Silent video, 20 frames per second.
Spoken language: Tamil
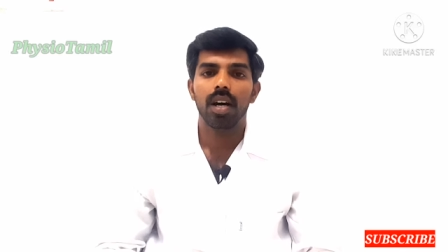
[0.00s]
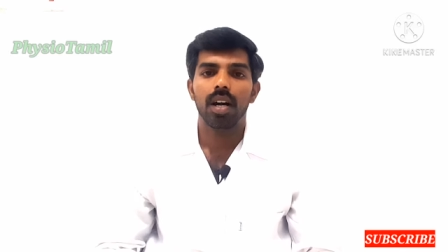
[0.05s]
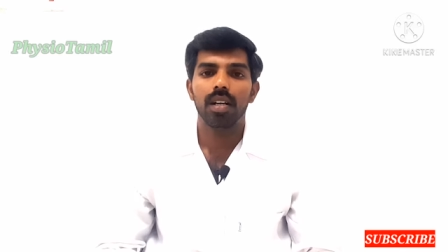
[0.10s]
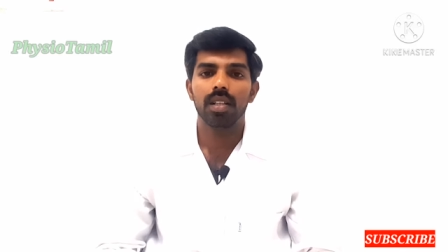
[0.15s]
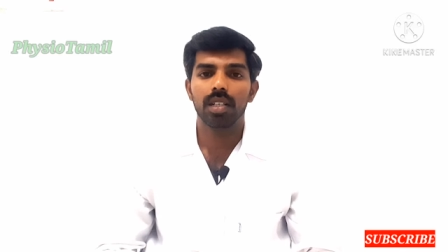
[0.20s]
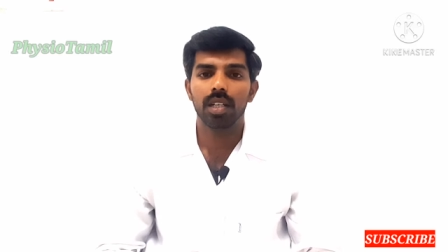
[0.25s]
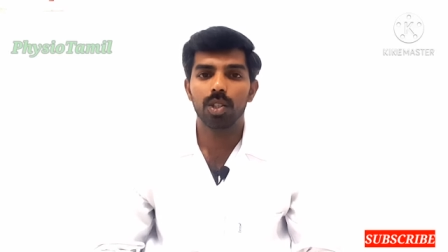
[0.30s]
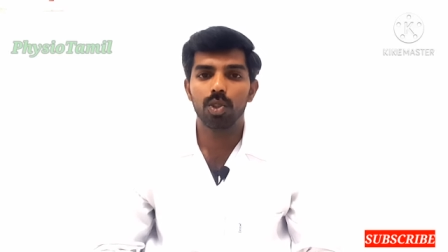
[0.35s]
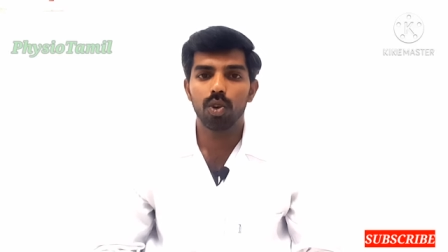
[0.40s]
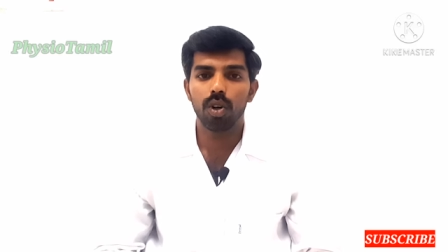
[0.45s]

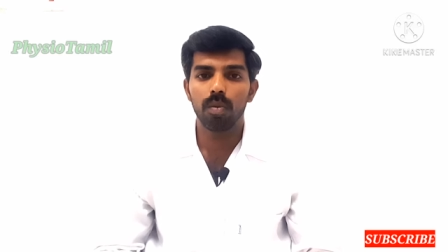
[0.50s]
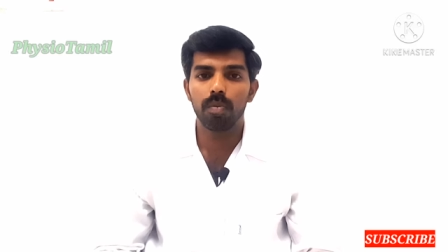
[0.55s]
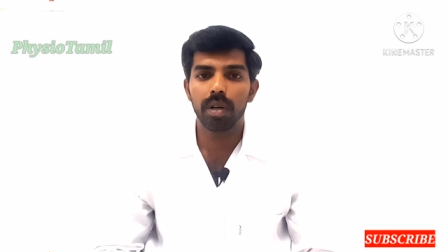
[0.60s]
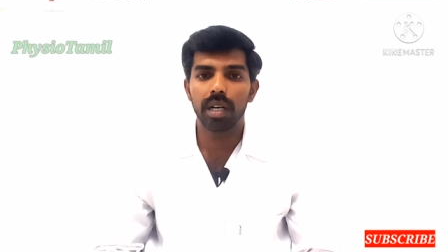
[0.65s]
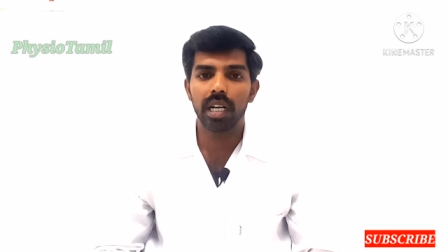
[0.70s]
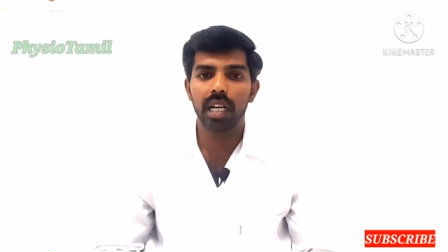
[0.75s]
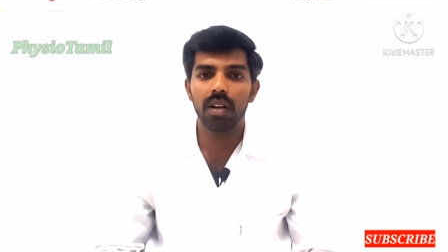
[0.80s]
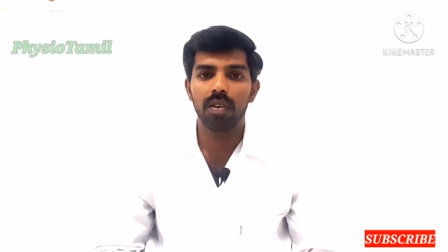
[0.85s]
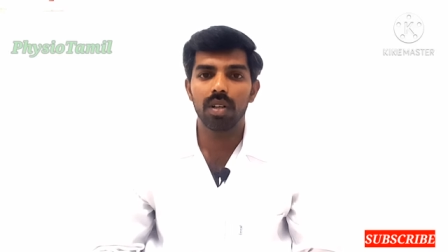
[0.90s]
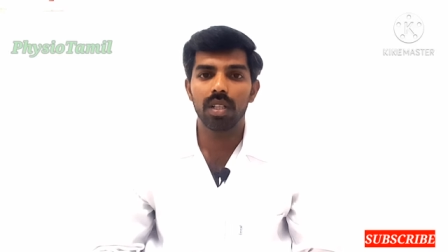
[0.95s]
அடுத்தது
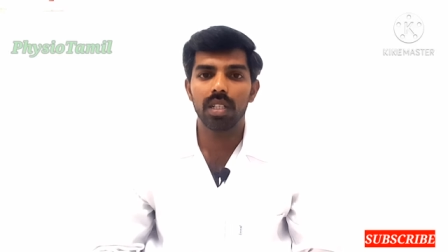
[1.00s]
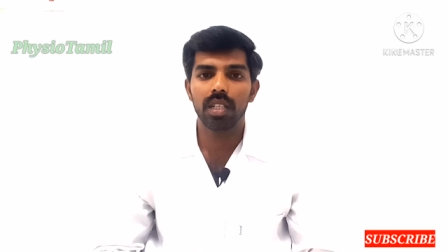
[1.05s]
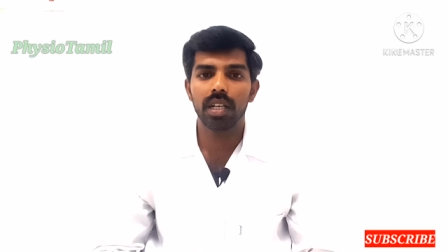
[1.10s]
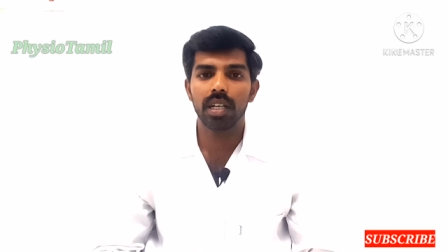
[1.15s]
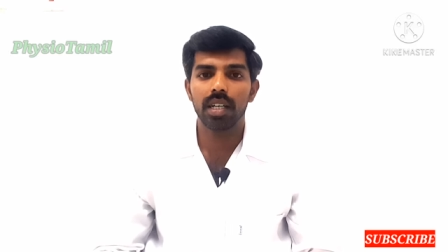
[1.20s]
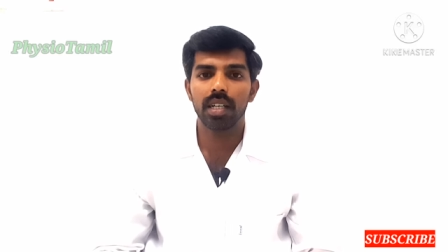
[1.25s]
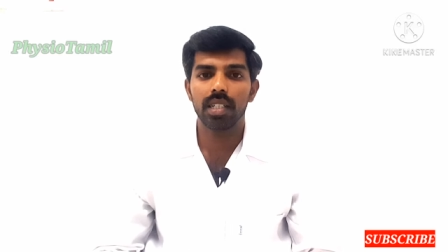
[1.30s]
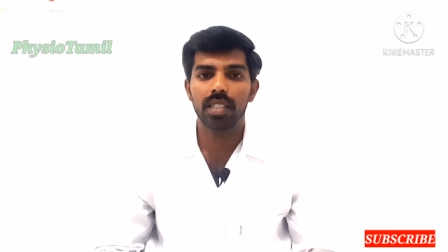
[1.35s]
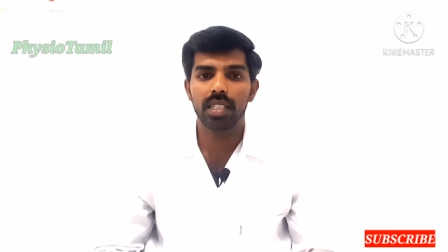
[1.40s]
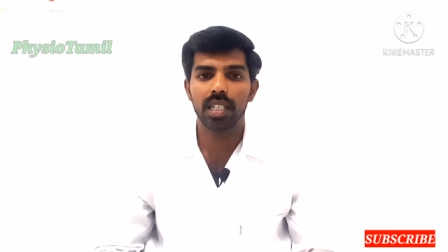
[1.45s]
தோள்பட்டையில் வந்து
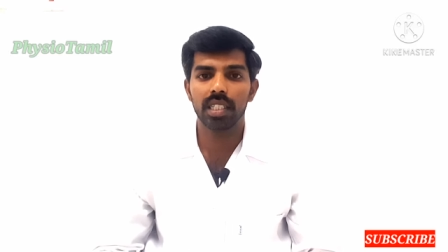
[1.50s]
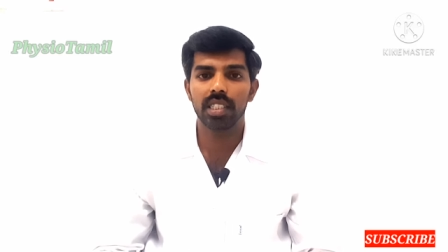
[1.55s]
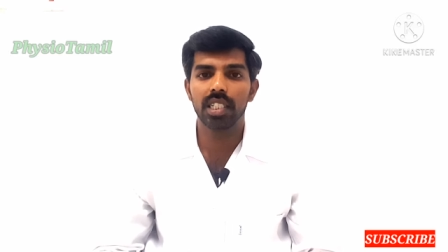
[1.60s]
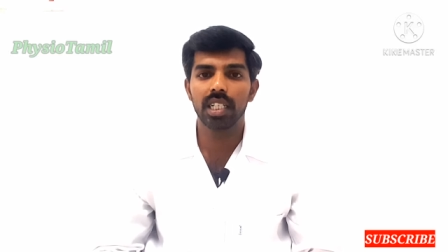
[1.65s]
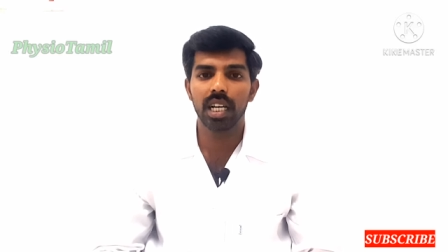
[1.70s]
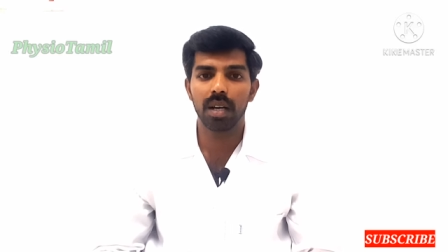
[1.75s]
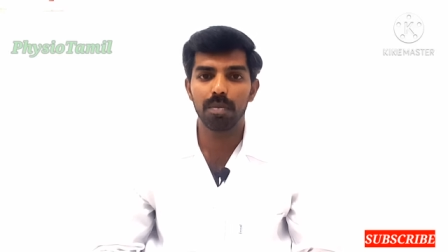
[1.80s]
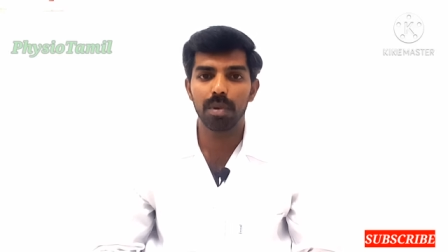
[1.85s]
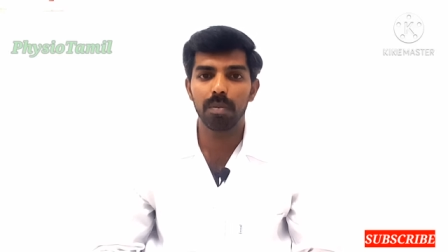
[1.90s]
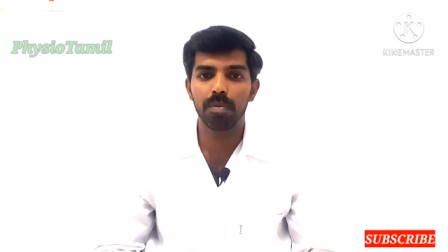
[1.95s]

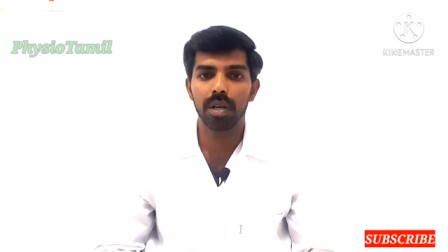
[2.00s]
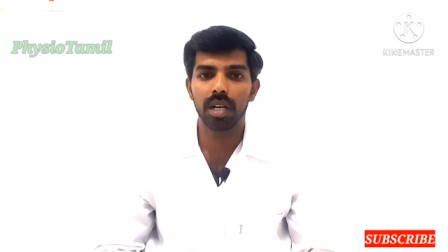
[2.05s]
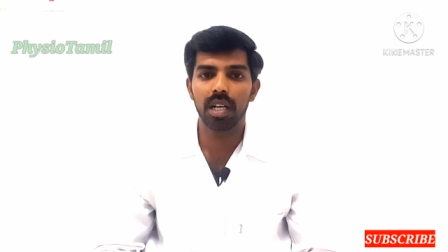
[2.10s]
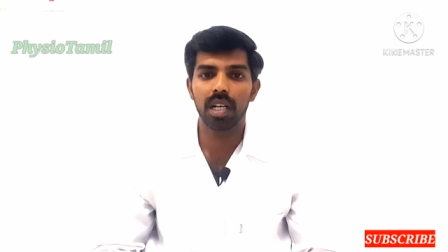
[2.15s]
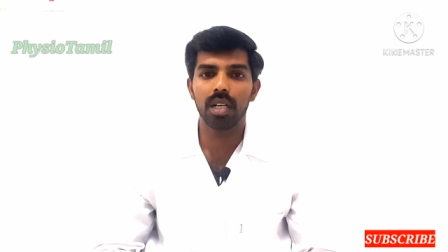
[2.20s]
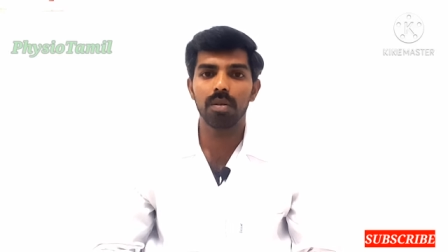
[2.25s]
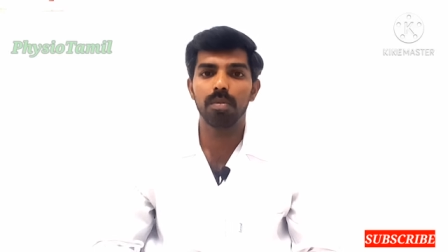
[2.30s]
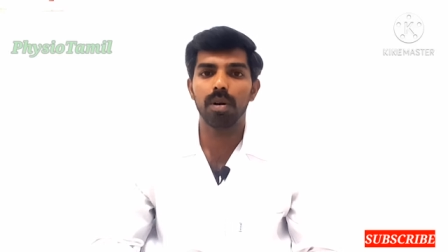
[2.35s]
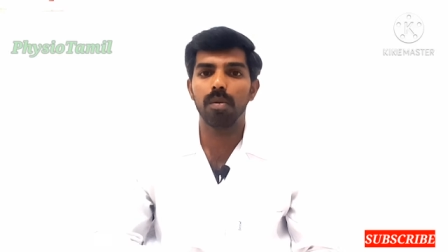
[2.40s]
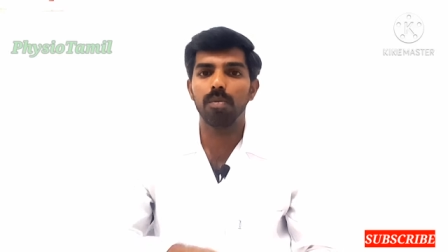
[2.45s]
ஸ்ட்ரெச்சிங் எப்படி
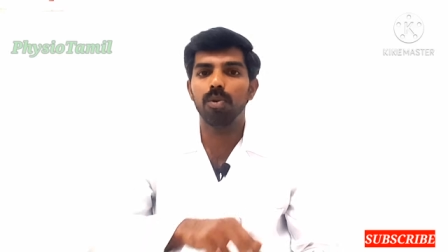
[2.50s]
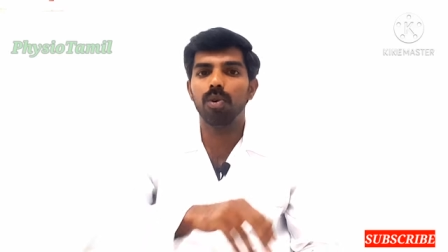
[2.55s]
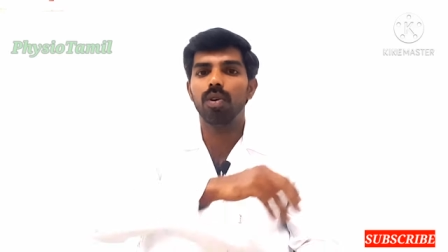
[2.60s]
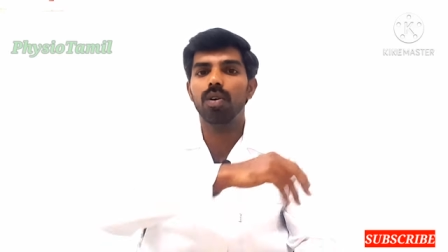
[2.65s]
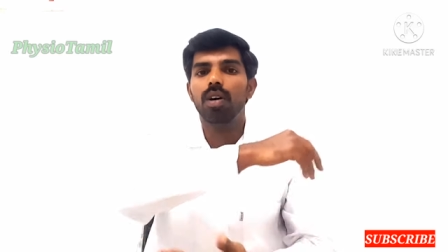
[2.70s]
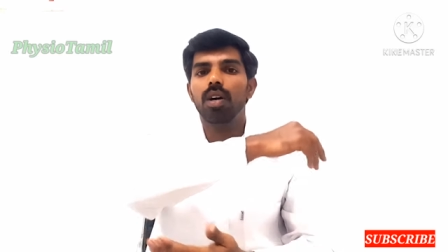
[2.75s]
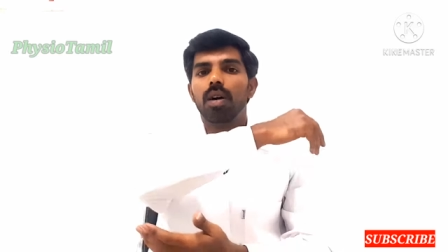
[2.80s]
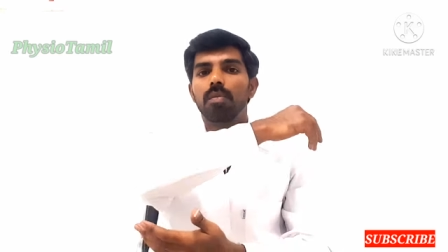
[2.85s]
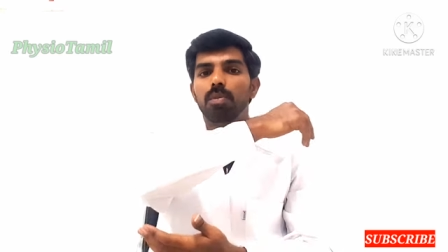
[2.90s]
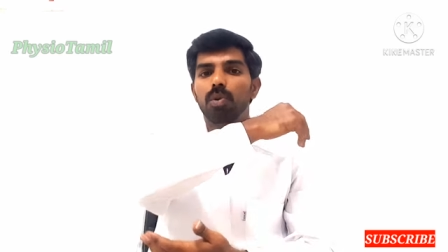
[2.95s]
பண்ணுறதுன்னு பார்ப்போம்